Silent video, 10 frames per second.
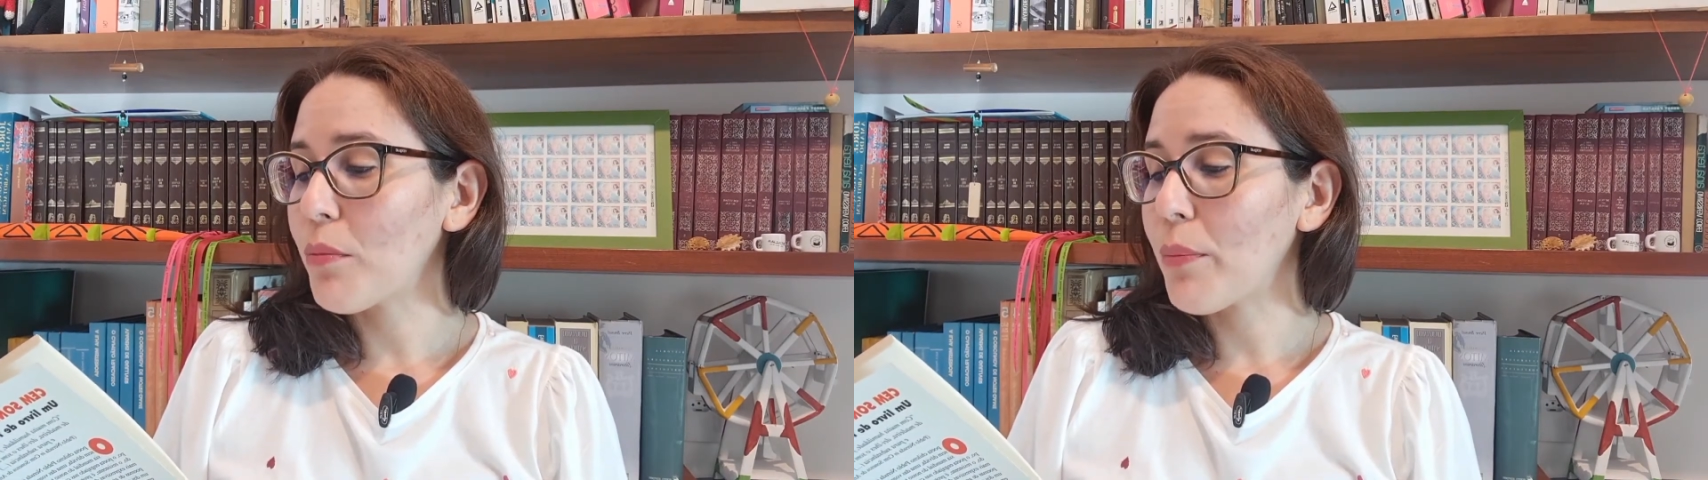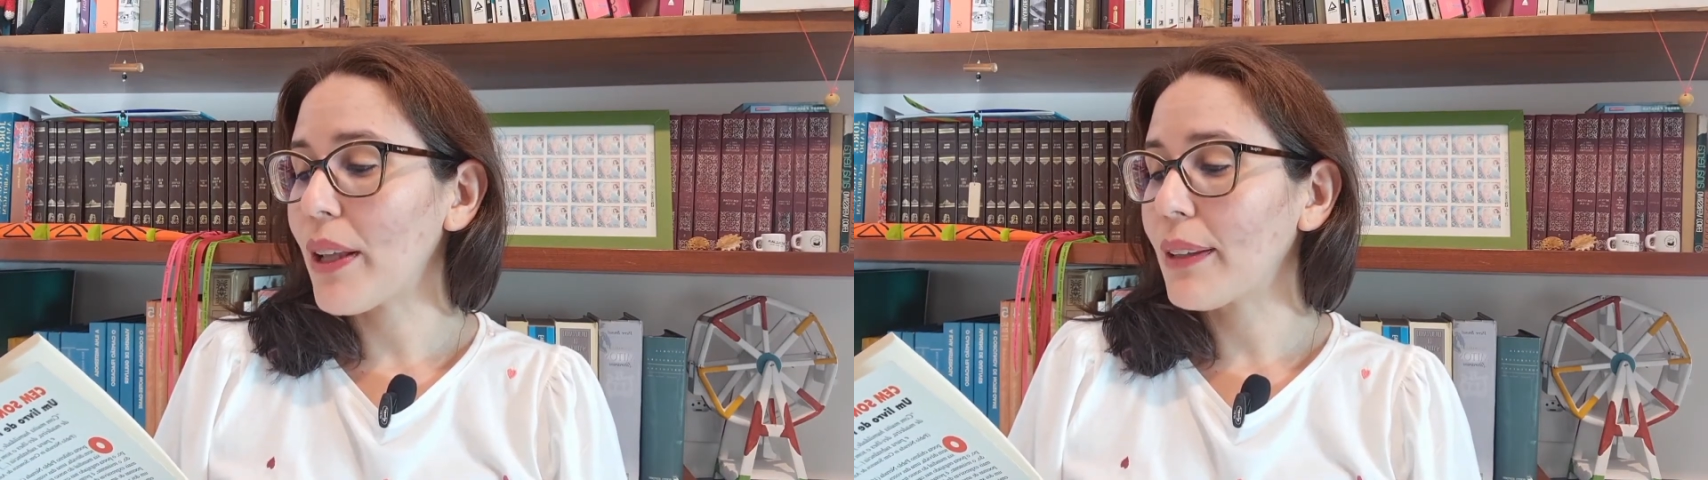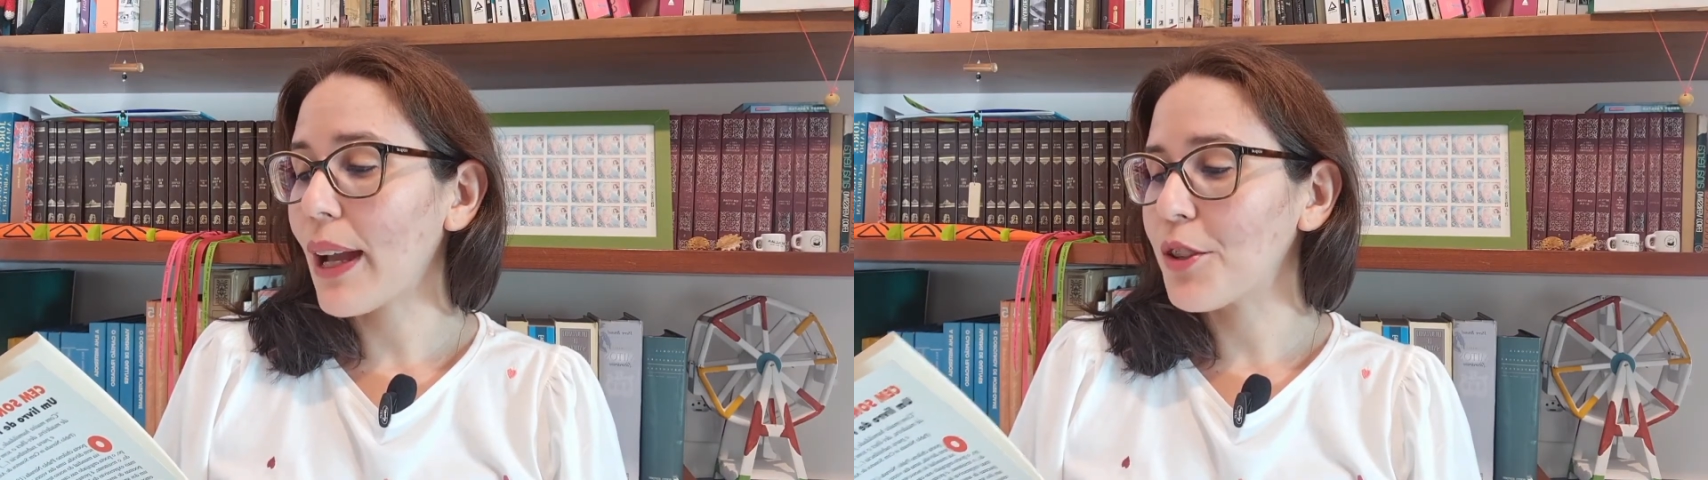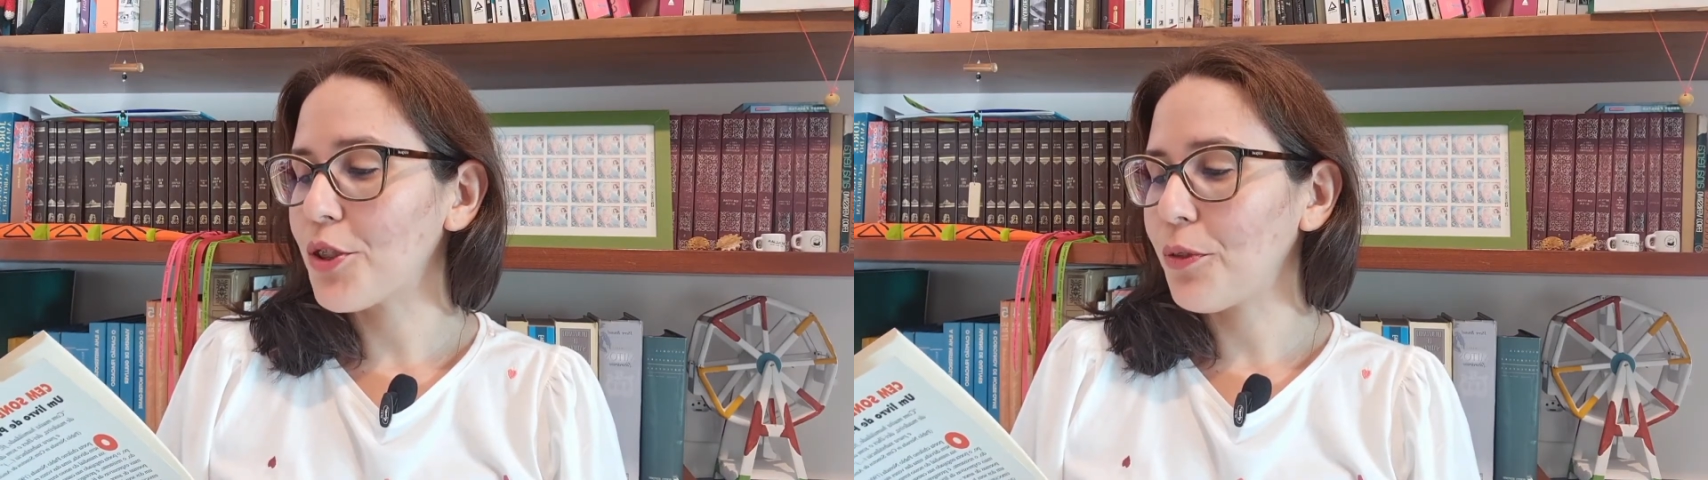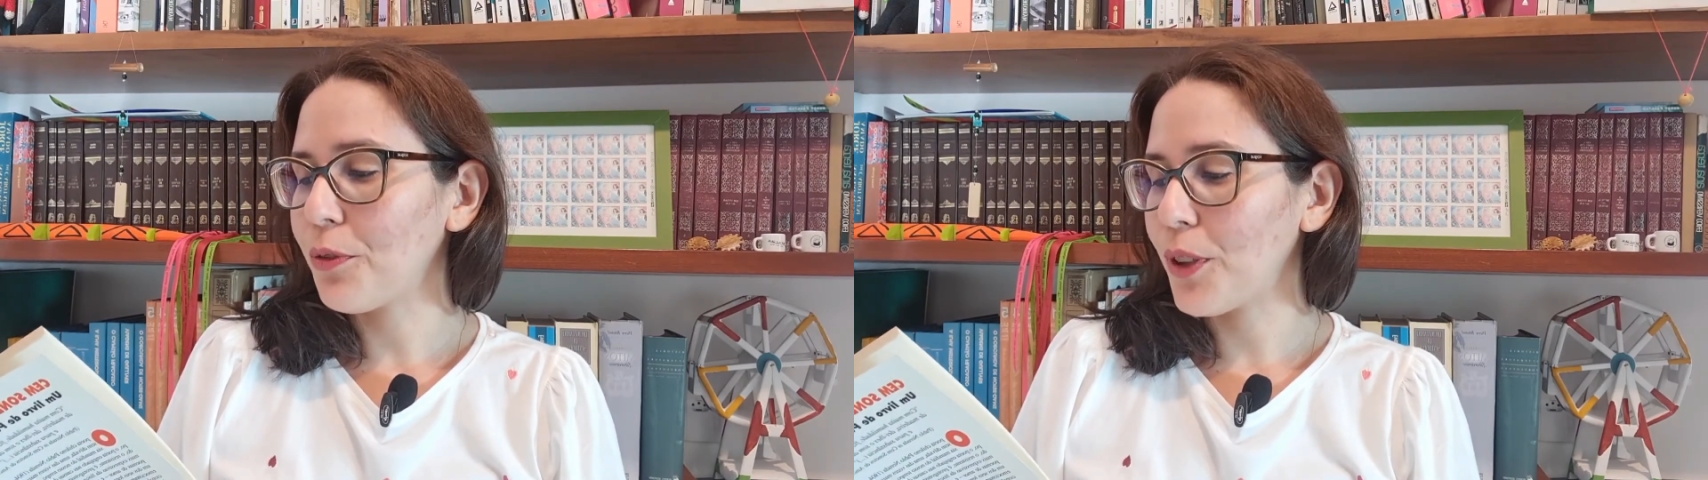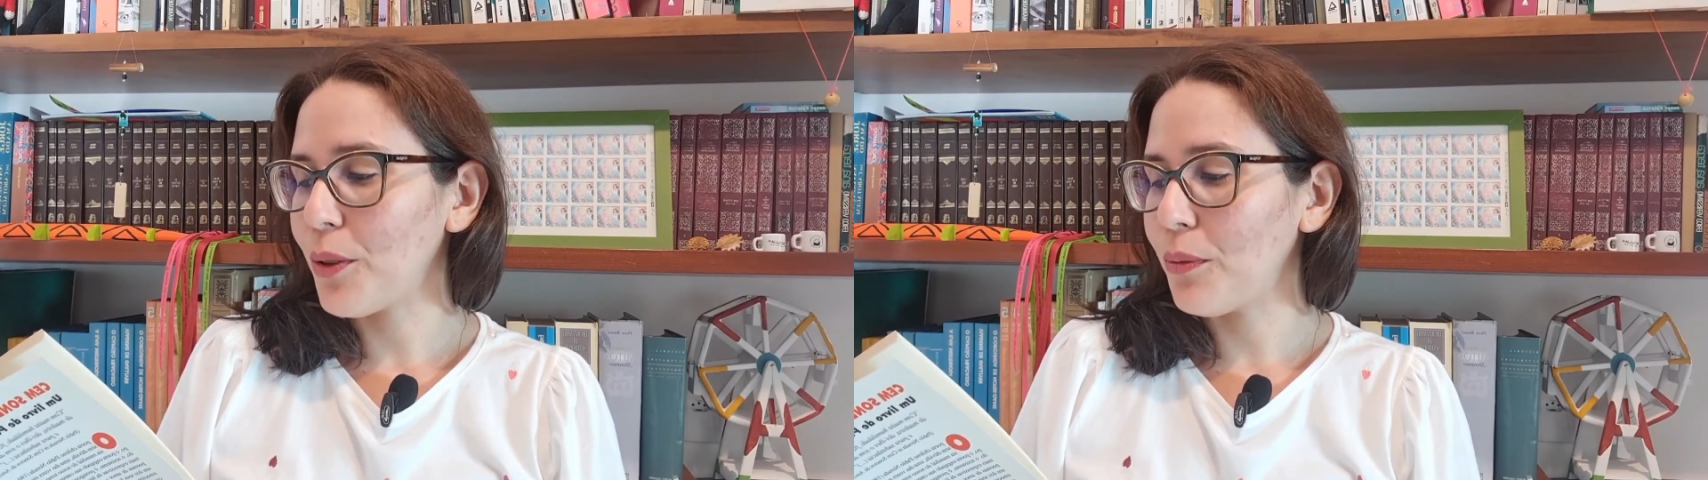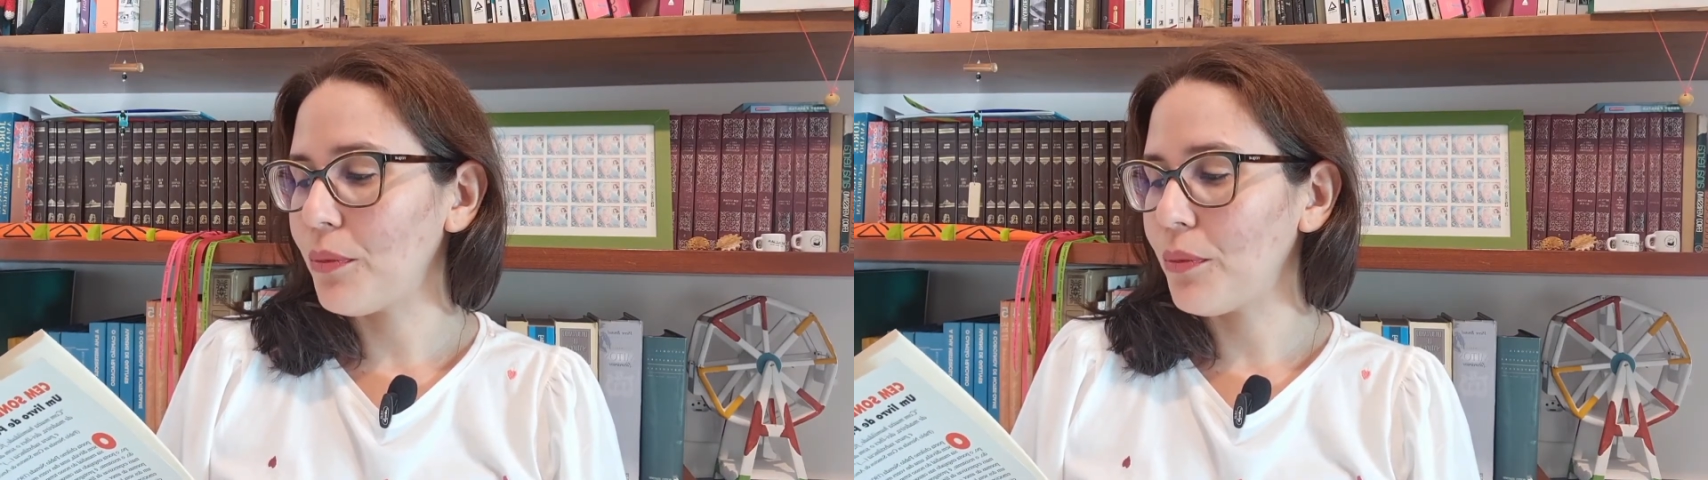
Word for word: metade de frio.